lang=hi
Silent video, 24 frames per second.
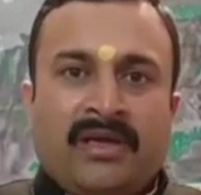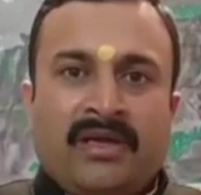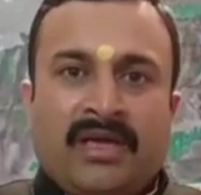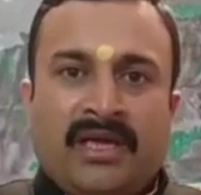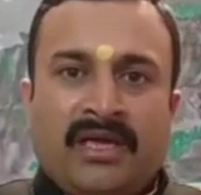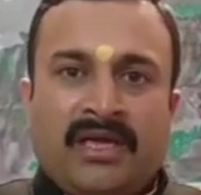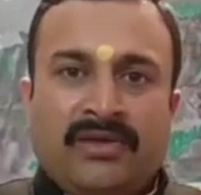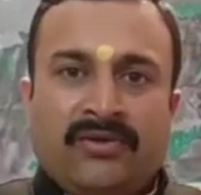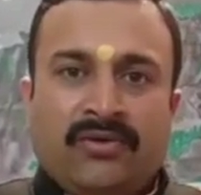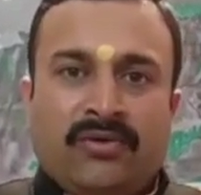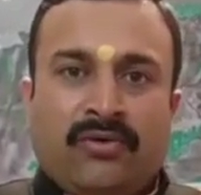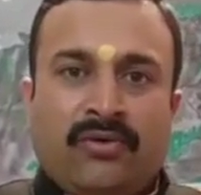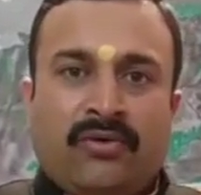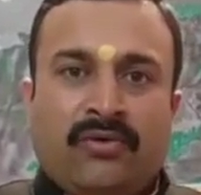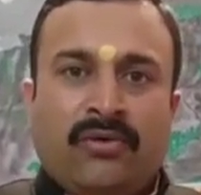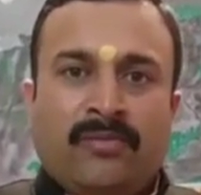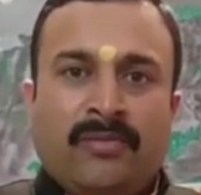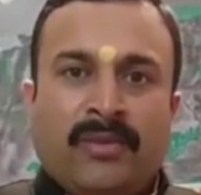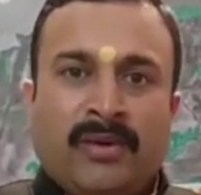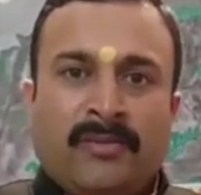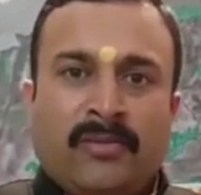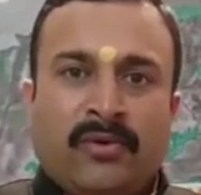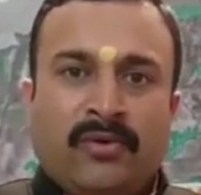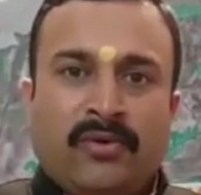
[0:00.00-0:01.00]
नहीं तो
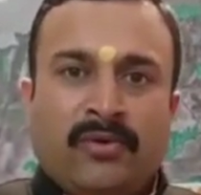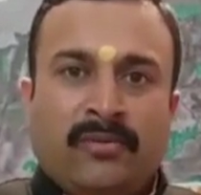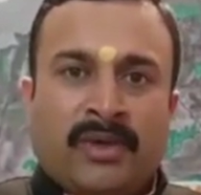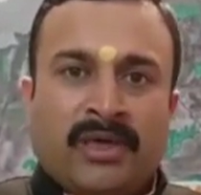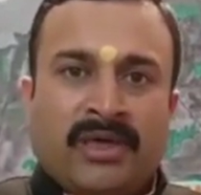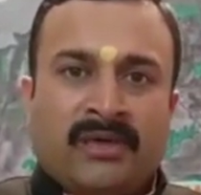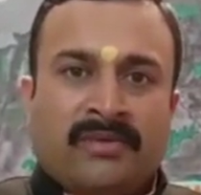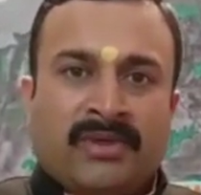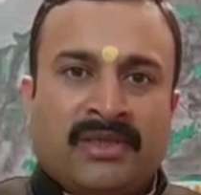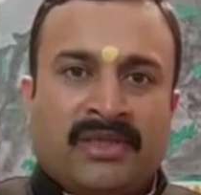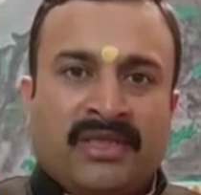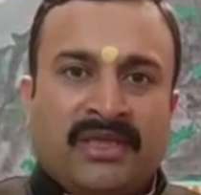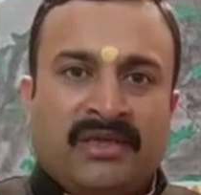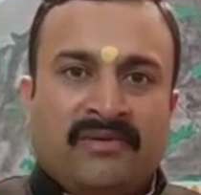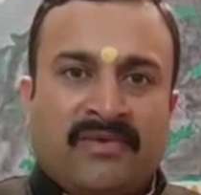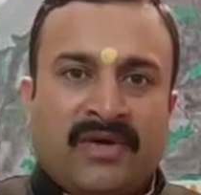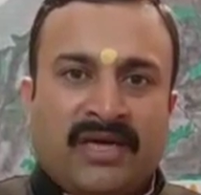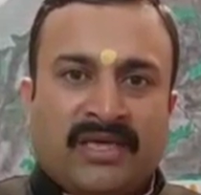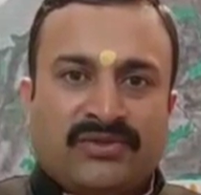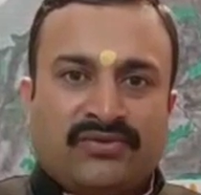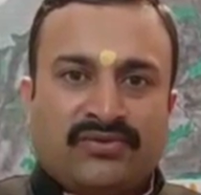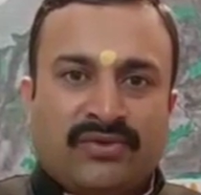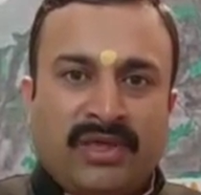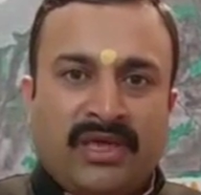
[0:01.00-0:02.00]
ओम नमो भगवती
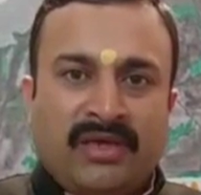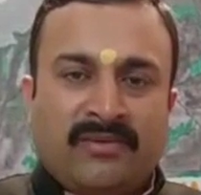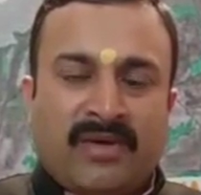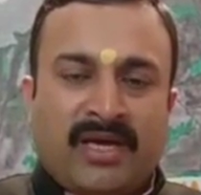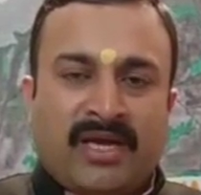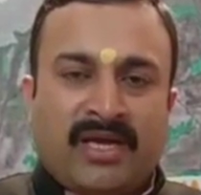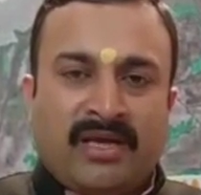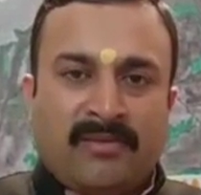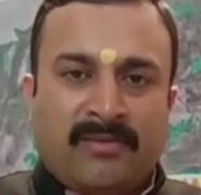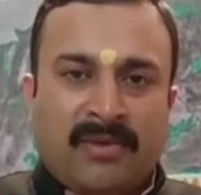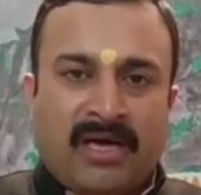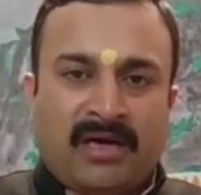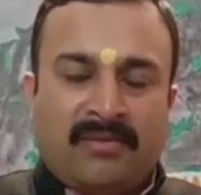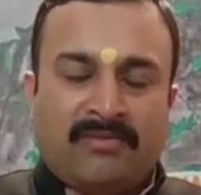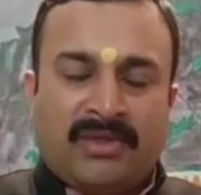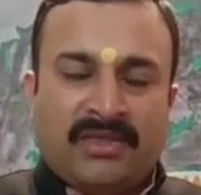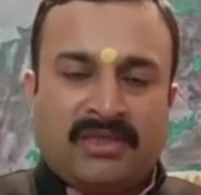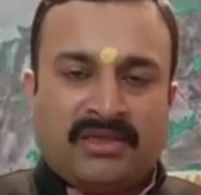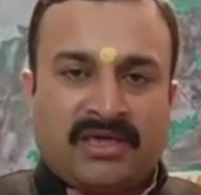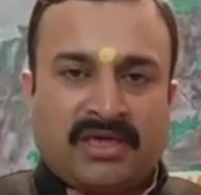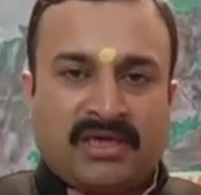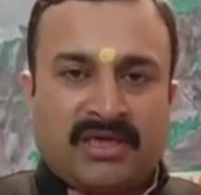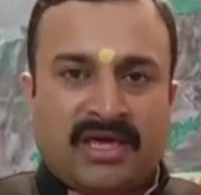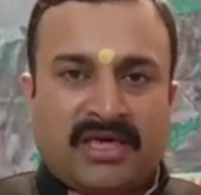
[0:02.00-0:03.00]
वासुदेवाय नमः
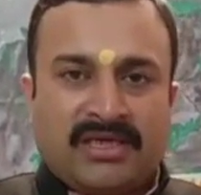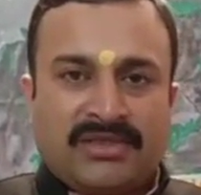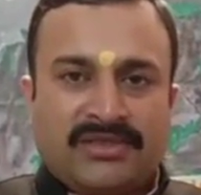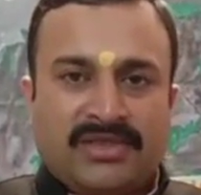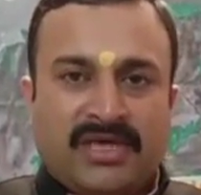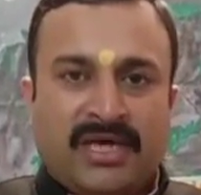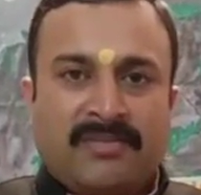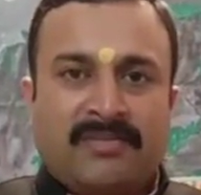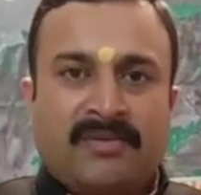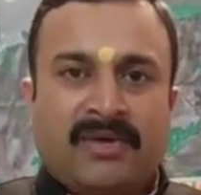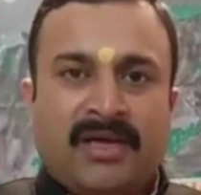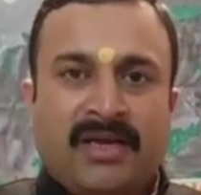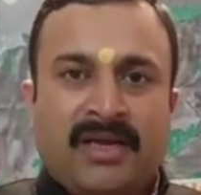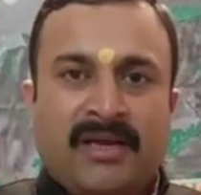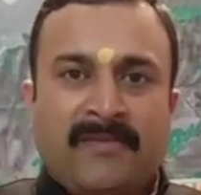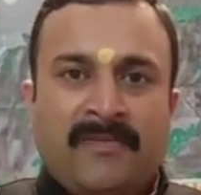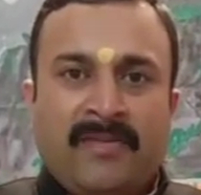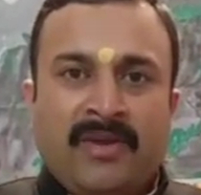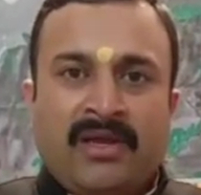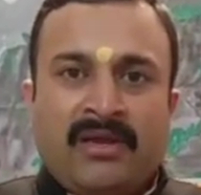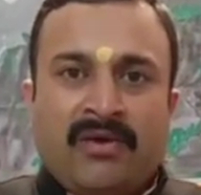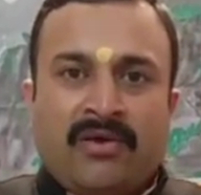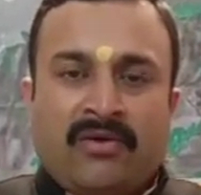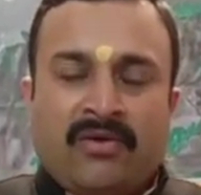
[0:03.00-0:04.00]
मंत्र का जाप
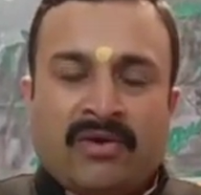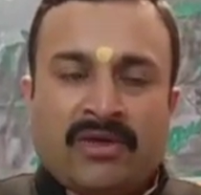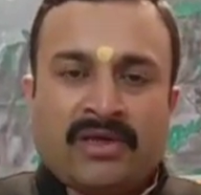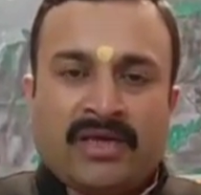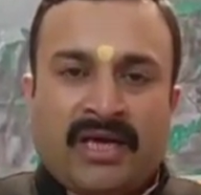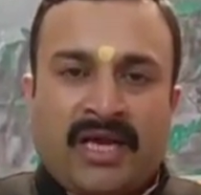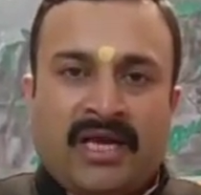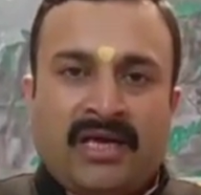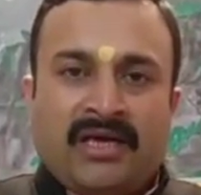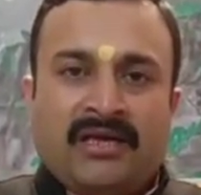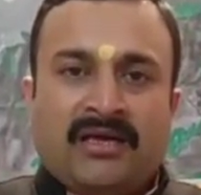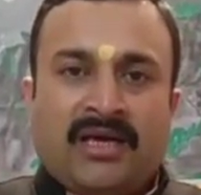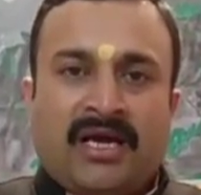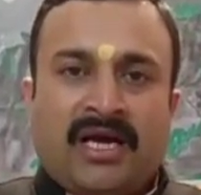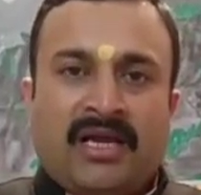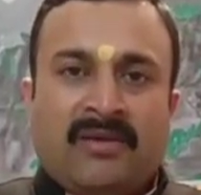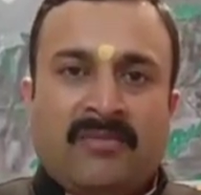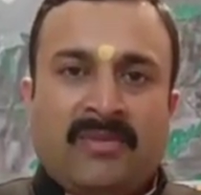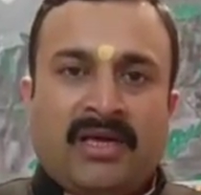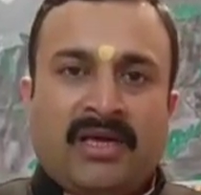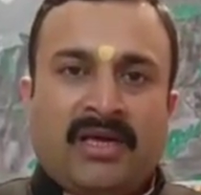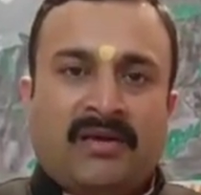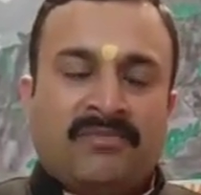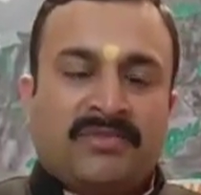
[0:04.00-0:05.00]
करें और ग्रहण
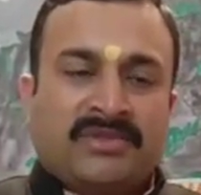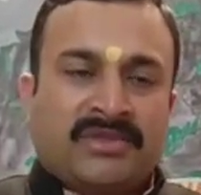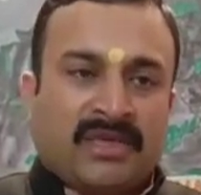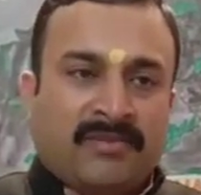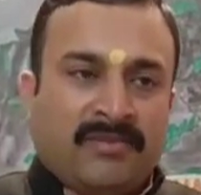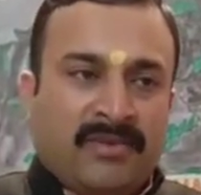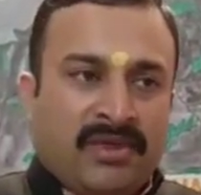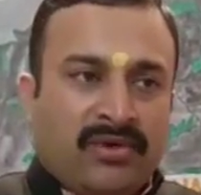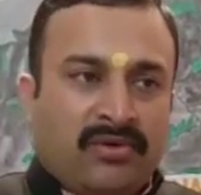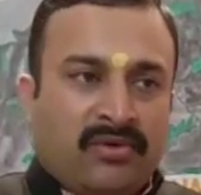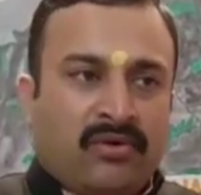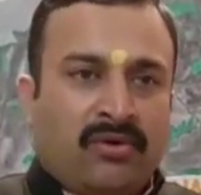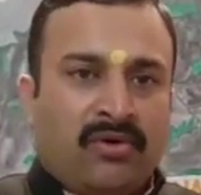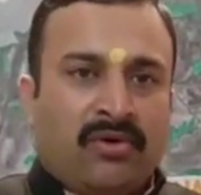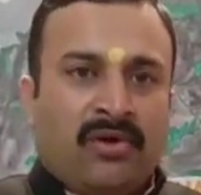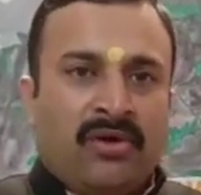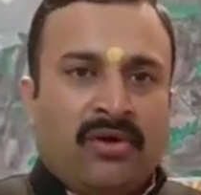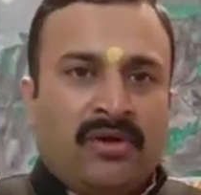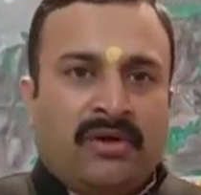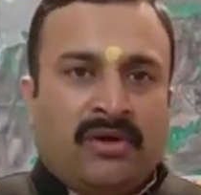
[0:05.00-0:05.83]
काल में हम सभी को